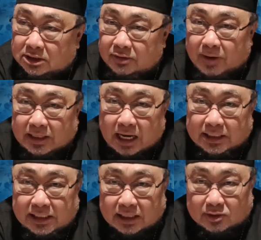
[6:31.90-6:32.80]
Sifat
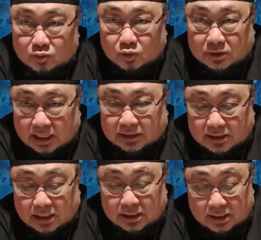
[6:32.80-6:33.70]
adikat
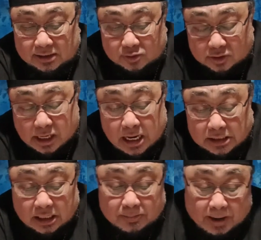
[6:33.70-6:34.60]
kudrati dari Kristus
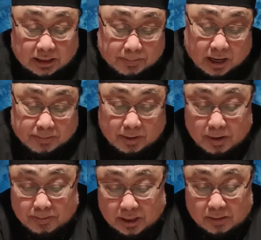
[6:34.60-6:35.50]
daripada para
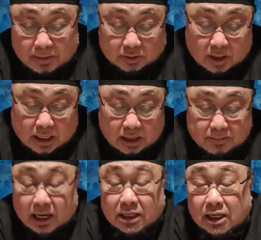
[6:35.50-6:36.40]
pemimpin yang mengetahui
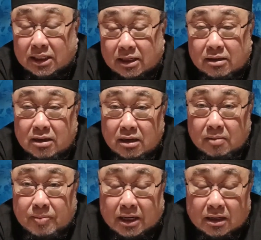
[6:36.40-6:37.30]
agama. Kadang-kadang
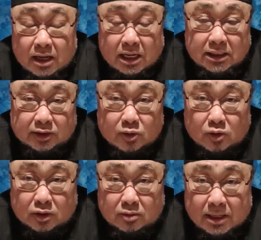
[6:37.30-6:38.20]
para ahli
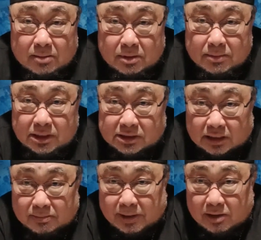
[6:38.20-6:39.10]
teolog itu malah
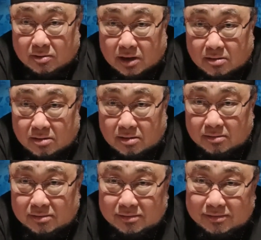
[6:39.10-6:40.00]
menyesatkan banyak orang kok.
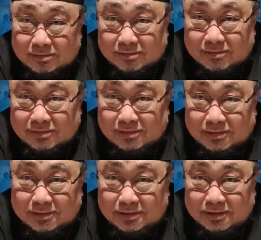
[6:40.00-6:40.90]

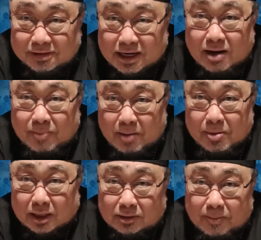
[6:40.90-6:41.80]

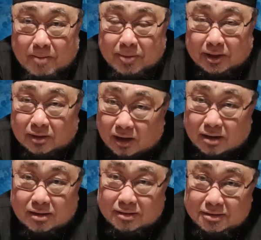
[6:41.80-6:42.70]
Kenapa? Merasa paham pinter,